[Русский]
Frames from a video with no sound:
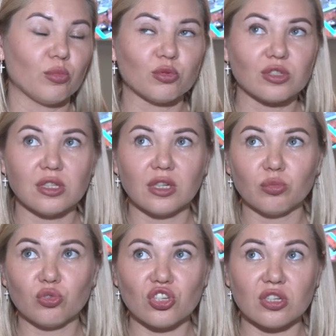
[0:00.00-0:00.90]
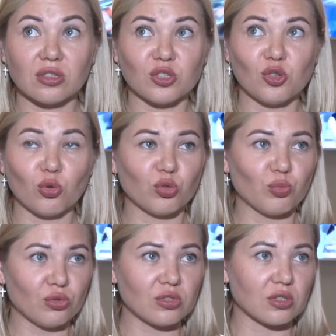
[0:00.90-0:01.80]
После обучения на зеленый
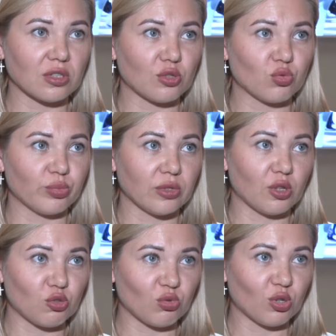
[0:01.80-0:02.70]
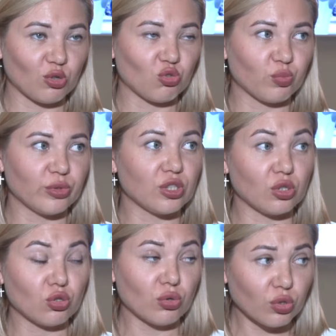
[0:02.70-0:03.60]
поезд я сразу поняла, что я хочу пойти
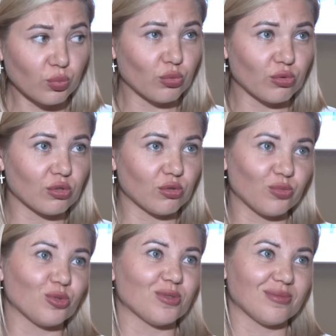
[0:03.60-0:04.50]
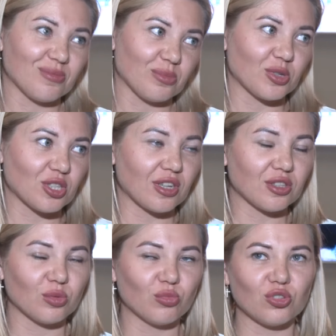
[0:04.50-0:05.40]
на черный поезд. Ну вот пошла
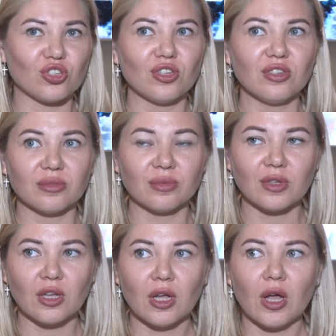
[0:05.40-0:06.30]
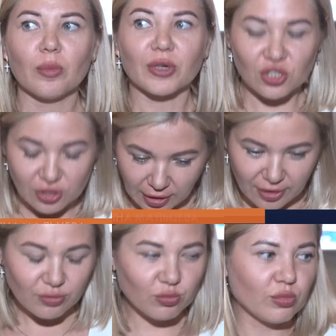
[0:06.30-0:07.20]
на обучение,
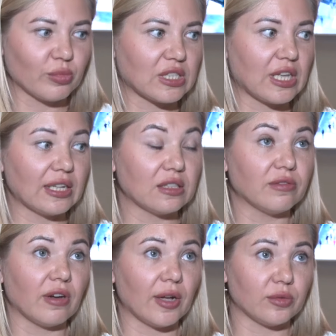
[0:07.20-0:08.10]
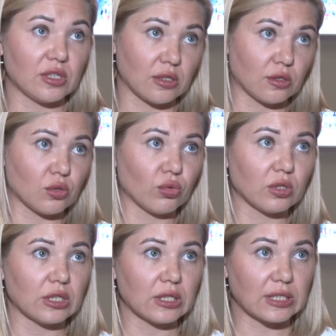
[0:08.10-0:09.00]
прошла его, мы сдали два
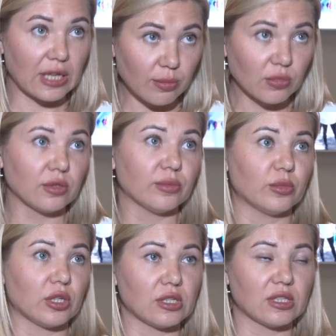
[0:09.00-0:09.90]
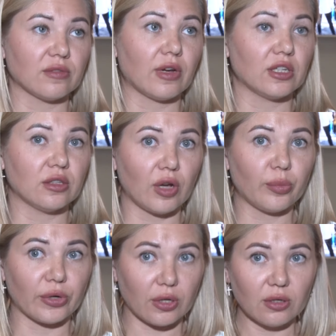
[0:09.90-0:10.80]
аттестационных экзамена, реализовали два
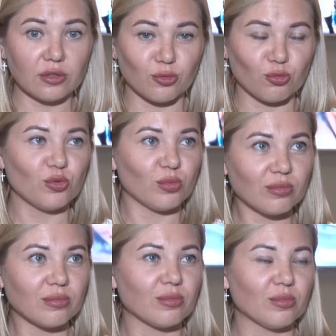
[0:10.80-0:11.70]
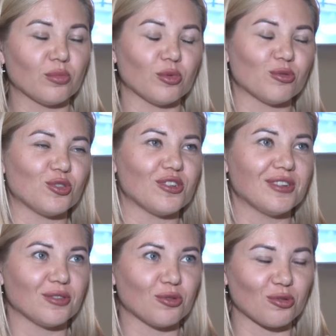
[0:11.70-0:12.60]
проекта, ну
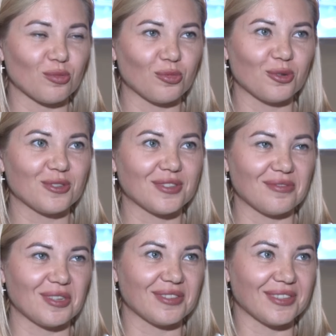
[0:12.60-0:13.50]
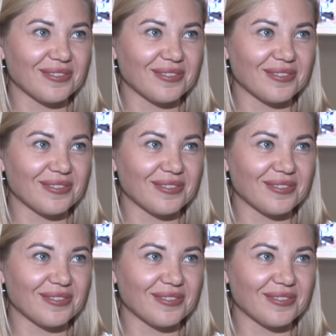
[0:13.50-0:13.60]
получили черный пояс заветный.